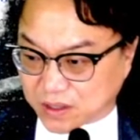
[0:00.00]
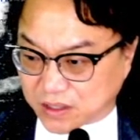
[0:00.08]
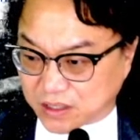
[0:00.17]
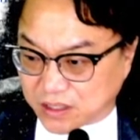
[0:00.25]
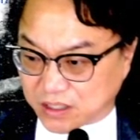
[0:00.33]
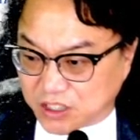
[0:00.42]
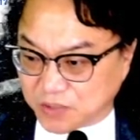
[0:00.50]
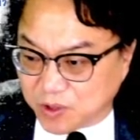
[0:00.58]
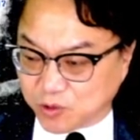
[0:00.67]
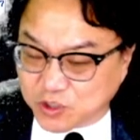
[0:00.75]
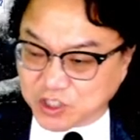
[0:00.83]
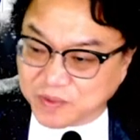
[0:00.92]
이십 일,
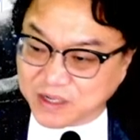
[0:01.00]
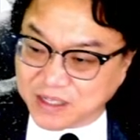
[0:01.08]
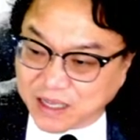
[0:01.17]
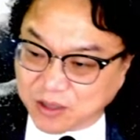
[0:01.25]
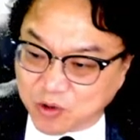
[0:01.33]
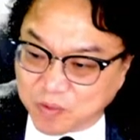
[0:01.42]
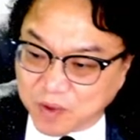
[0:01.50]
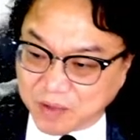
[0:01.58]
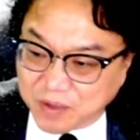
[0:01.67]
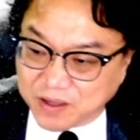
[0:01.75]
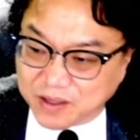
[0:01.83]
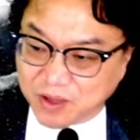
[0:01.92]
육십 일을 다 돌파하면
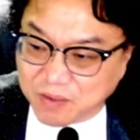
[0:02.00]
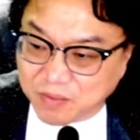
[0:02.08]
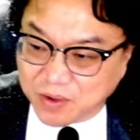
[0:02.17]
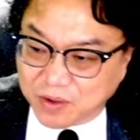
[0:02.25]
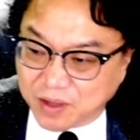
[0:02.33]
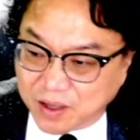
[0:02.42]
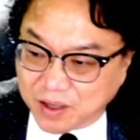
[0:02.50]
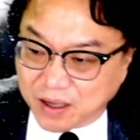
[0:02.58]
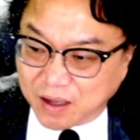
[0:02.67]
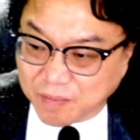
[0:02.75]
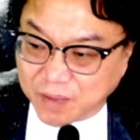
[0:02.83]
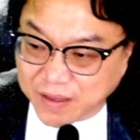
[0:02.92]
그래도 한번 아,
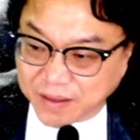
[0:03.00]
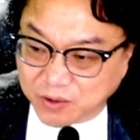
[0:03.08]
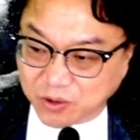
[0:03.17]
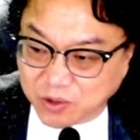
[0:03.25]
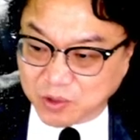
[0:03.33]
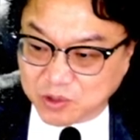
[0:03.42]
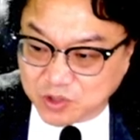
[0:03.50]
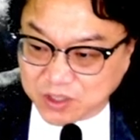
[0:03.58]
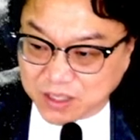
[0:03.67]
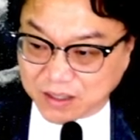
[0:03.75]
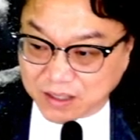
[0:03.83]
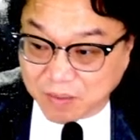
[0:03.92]
반등 노려볼 수 있다
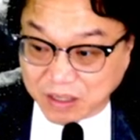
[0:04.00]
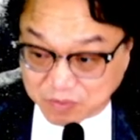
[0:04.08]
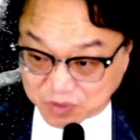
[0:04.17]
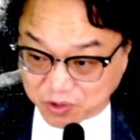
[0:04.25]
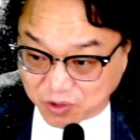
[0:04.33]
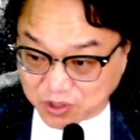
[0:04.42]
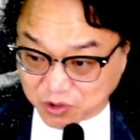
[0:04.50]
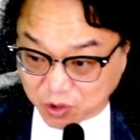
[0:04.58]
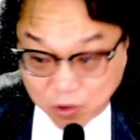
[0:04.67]
그렇게 말씀드리고 있죠.